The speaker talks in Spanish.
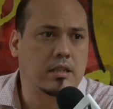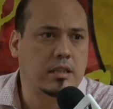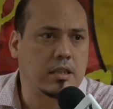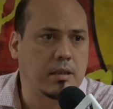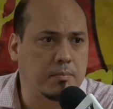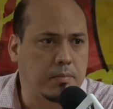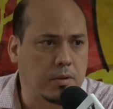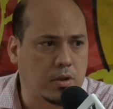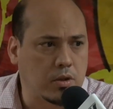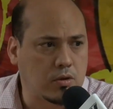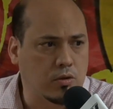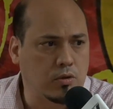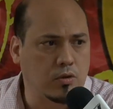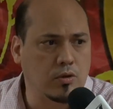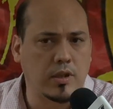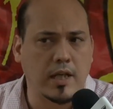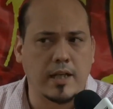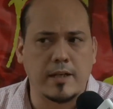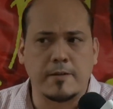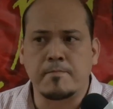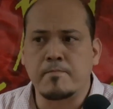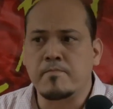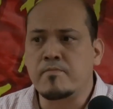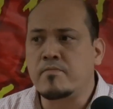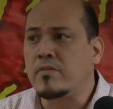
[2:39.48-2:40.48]
se
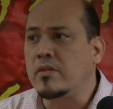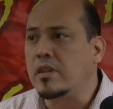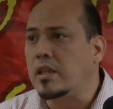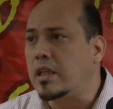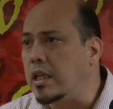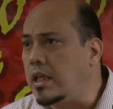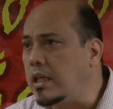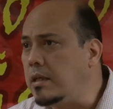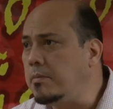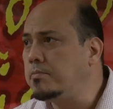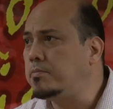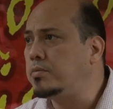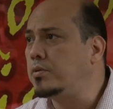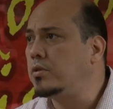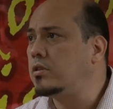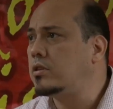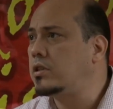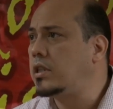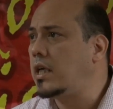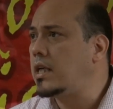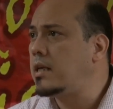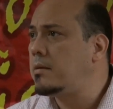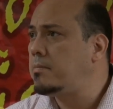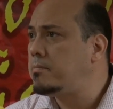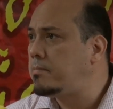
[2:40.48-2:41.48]
procuran
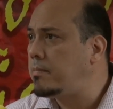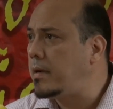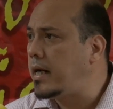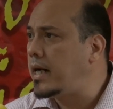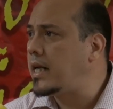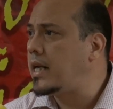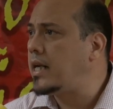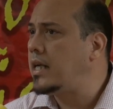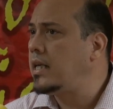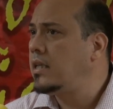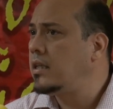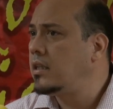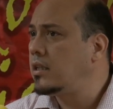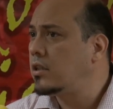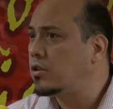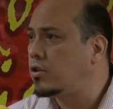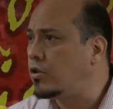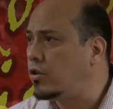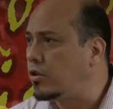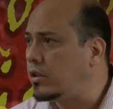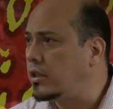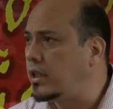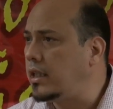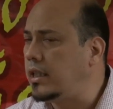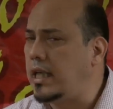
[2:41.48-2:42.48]
impulsar para
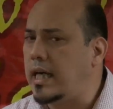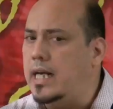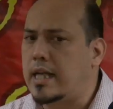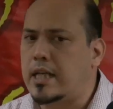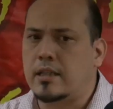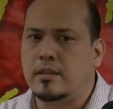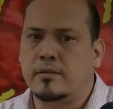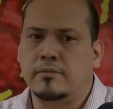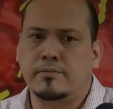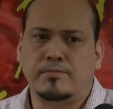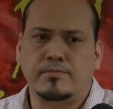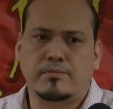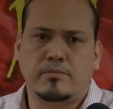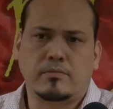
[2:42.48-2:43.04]
condenar